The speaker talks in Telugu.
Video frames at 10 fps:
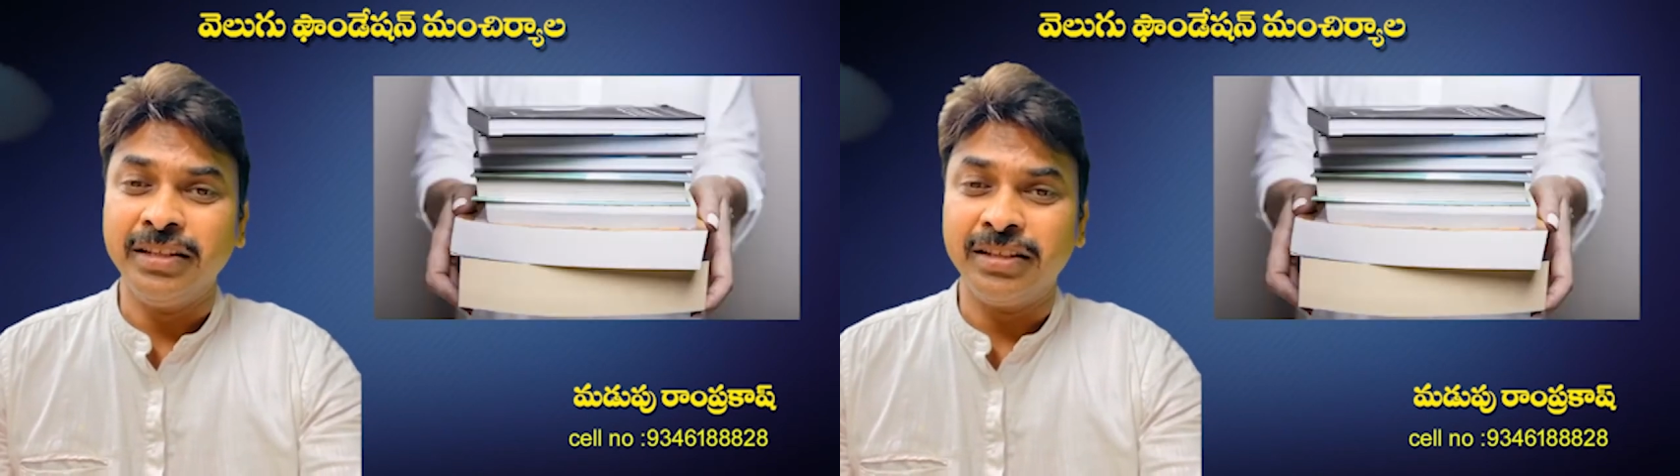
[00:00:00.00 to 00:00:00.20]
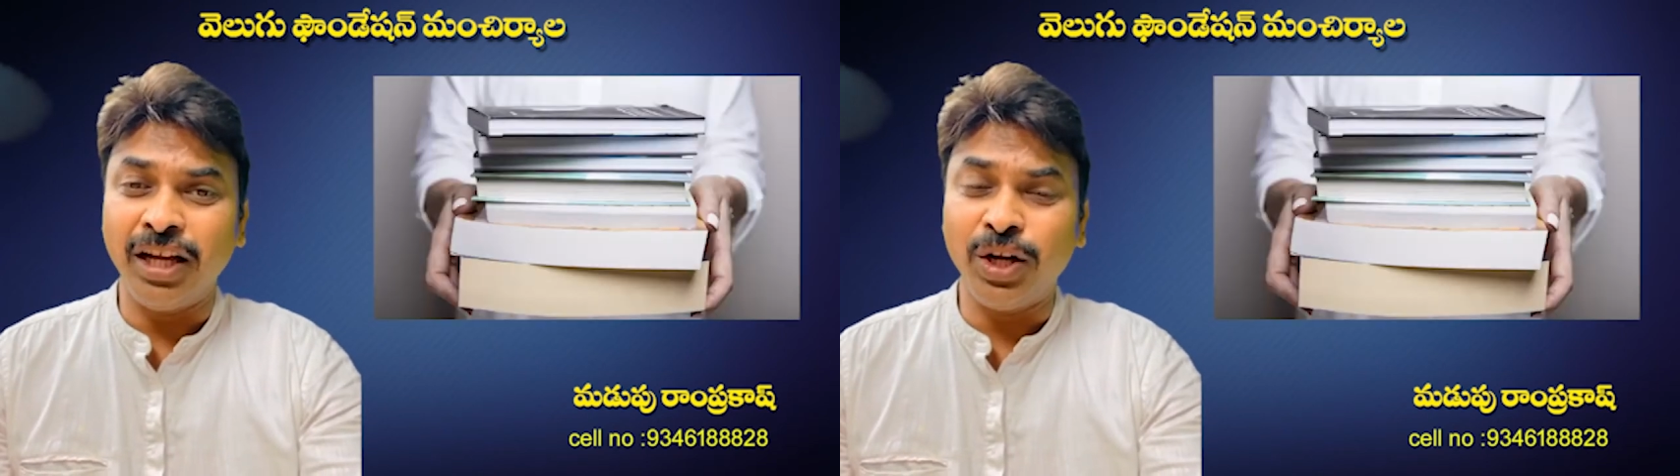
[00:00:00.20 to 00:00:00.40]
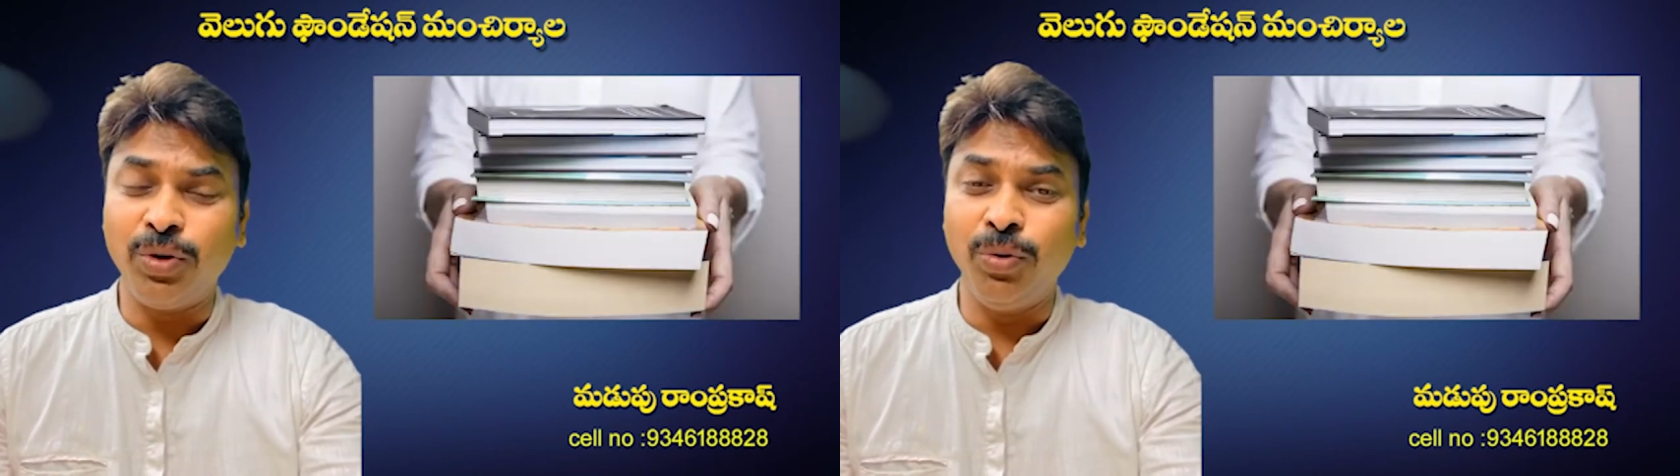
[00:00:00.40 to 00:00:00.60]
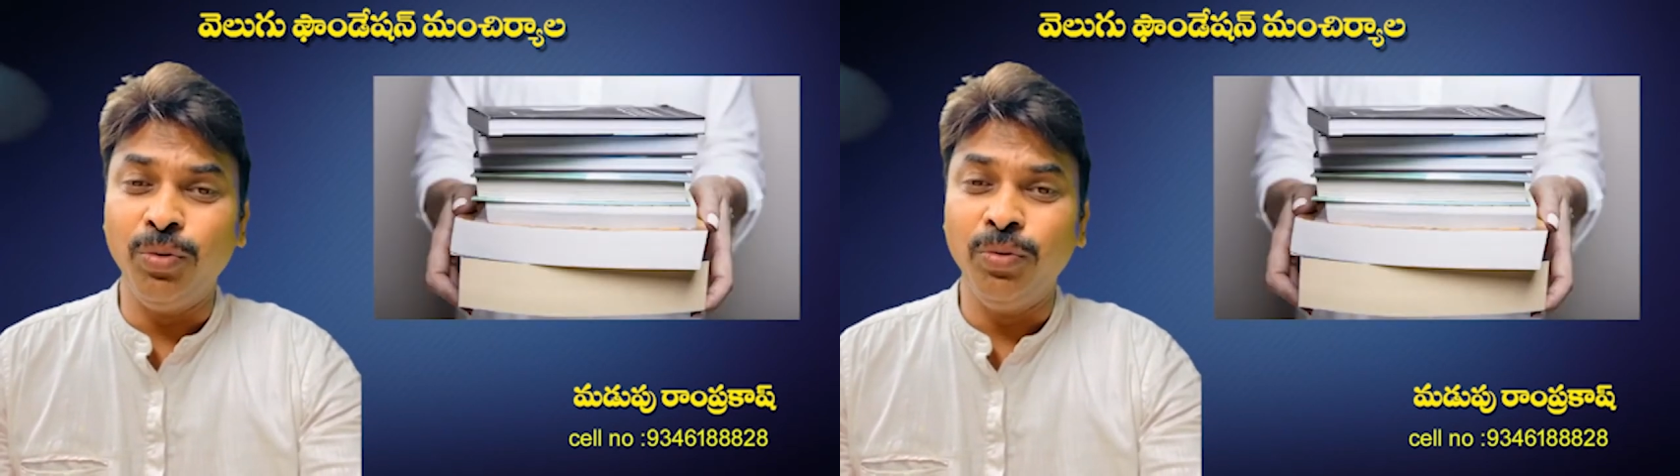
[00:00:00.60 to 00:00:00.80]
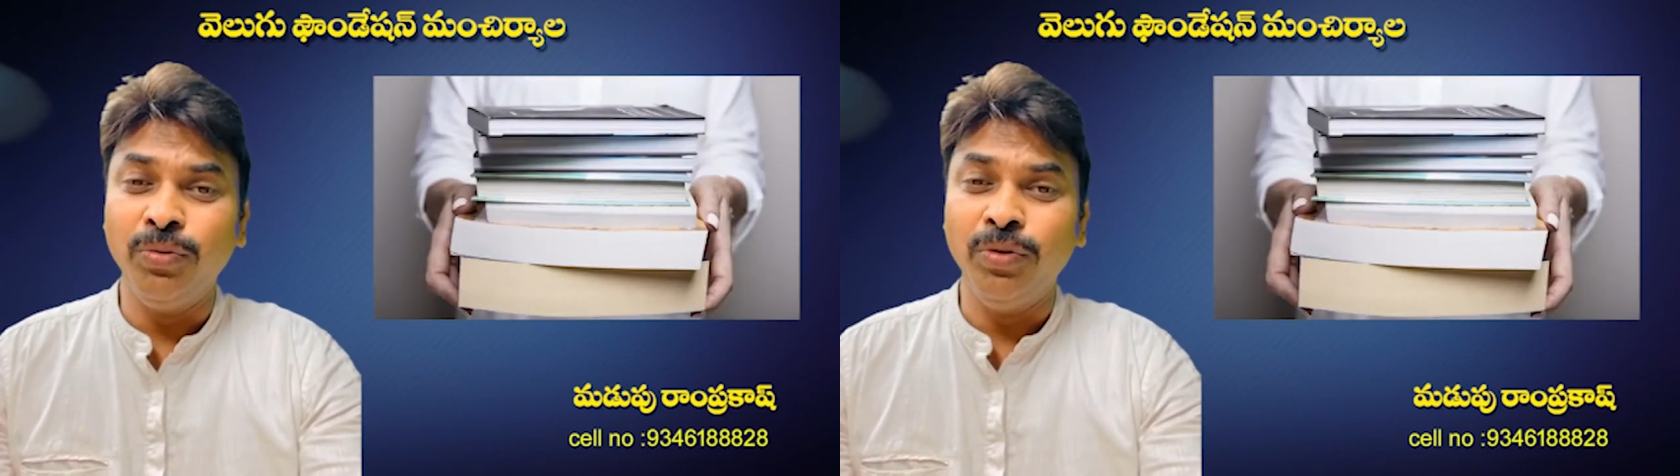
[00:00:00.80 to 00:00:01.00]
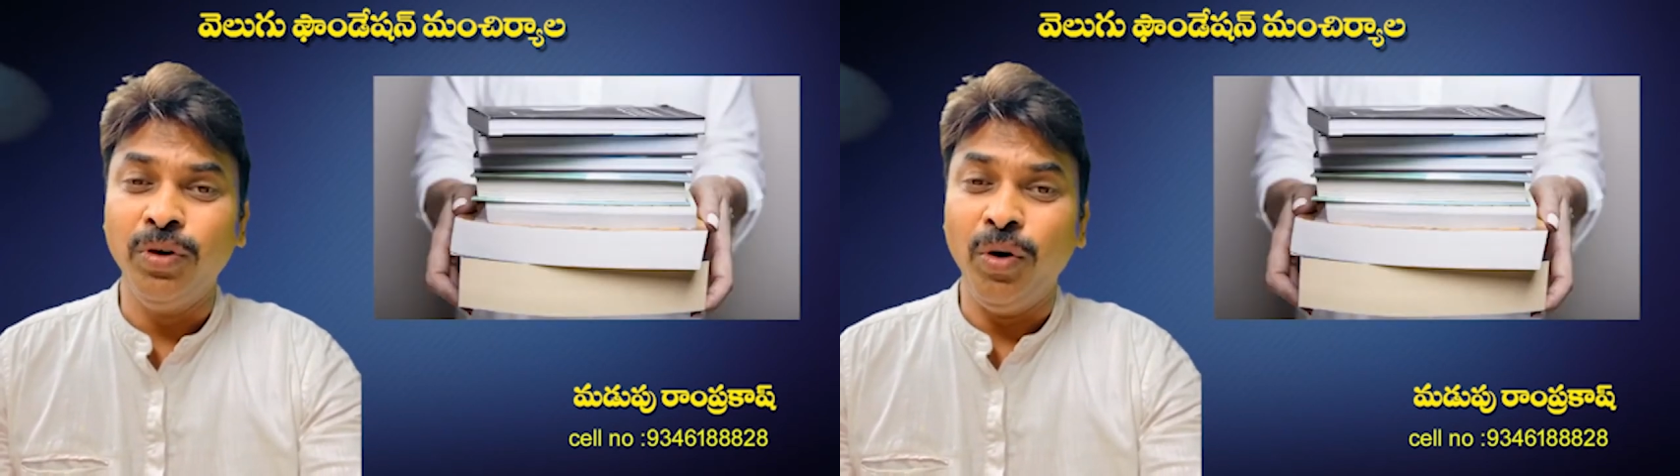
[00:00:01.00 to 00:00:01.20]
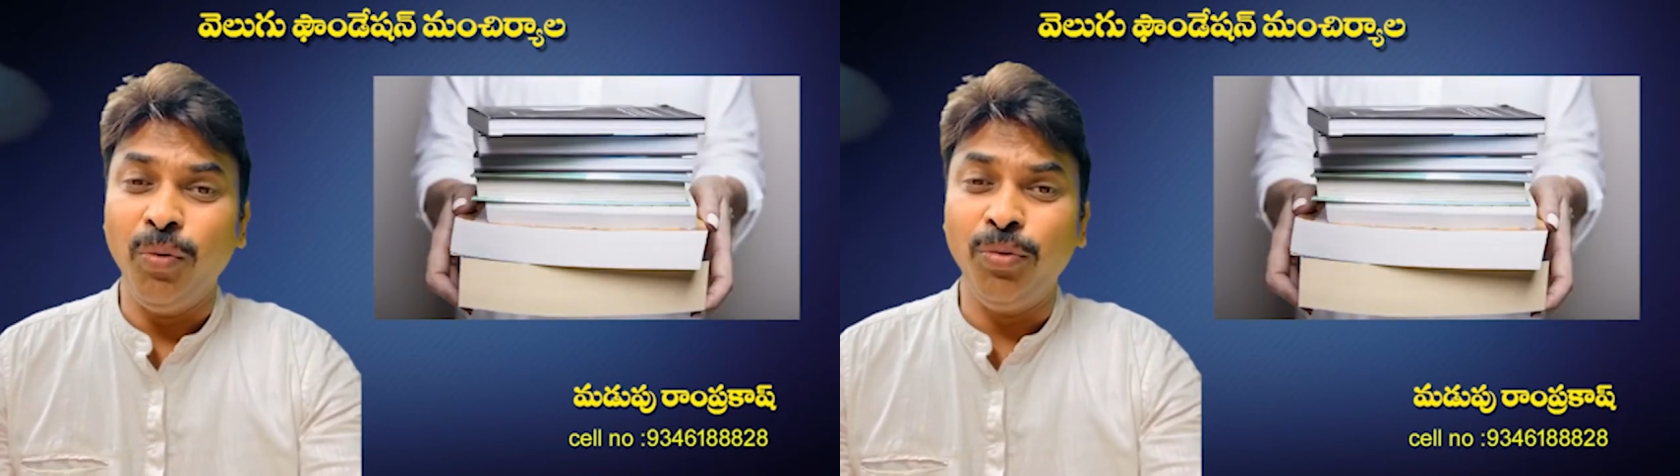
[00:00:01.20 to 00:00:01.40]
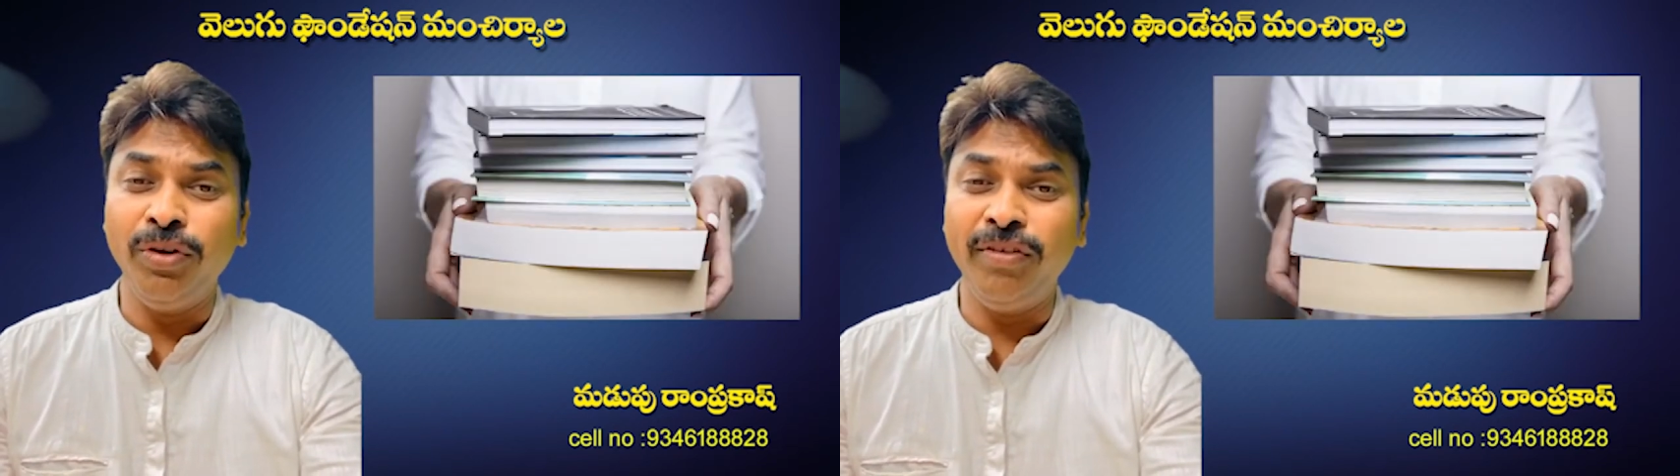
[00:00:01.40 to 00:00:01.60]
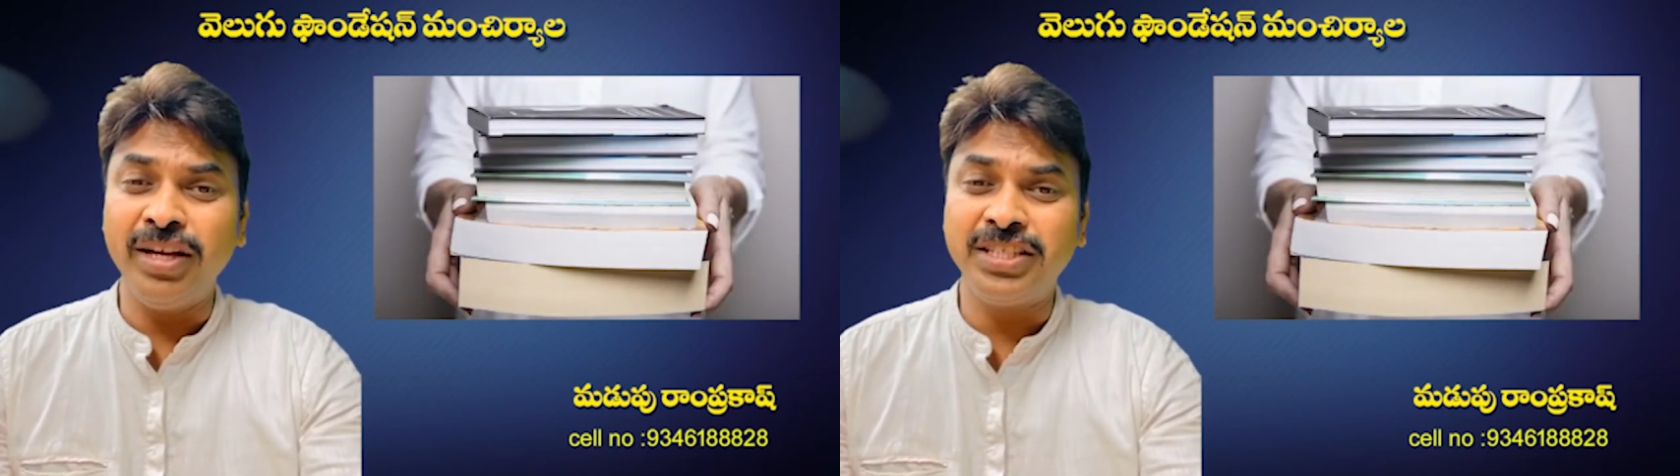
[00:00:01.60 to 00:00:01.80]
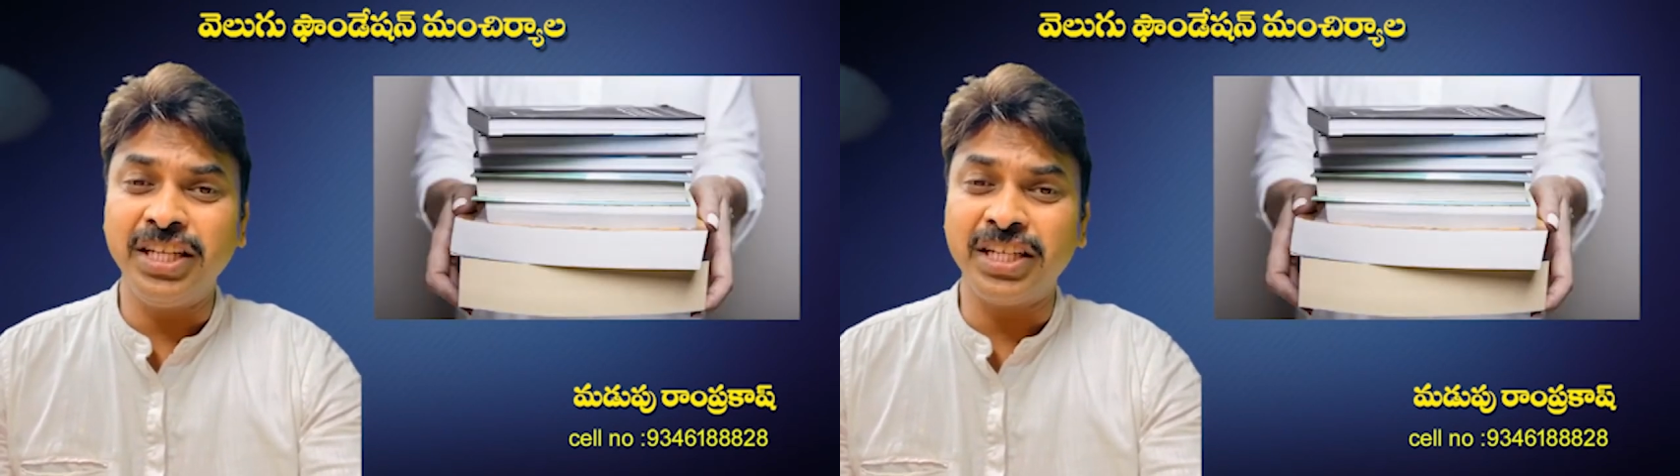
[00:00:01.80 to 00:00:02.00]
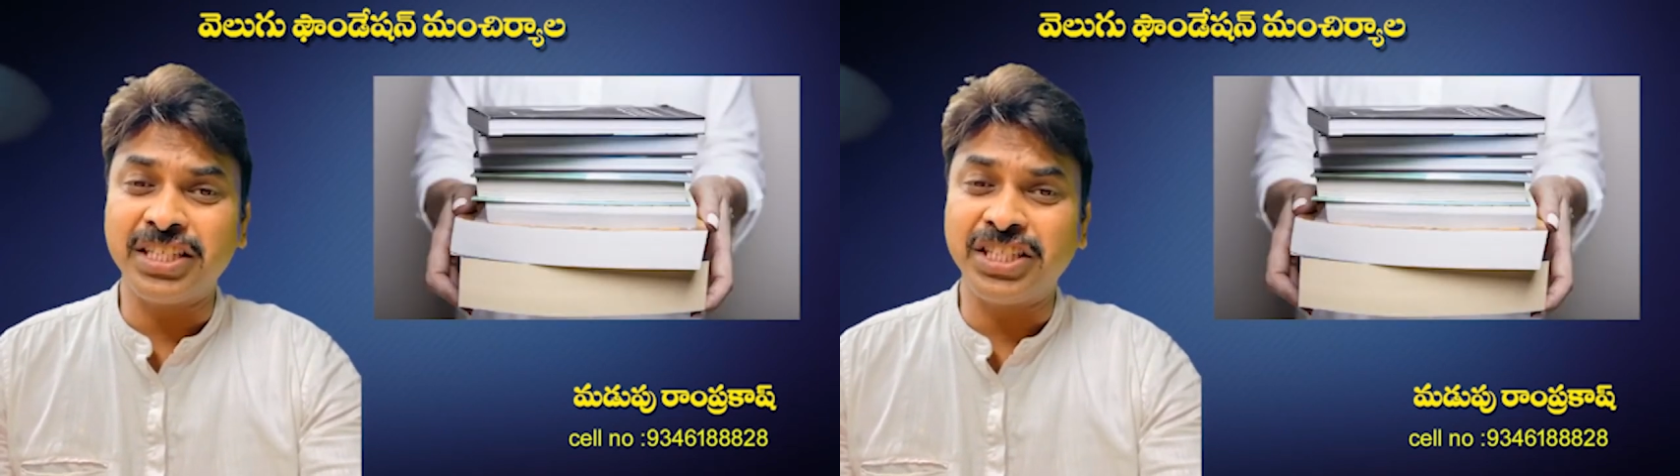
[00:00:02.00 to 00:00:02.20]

తనకు ఉరివేసిన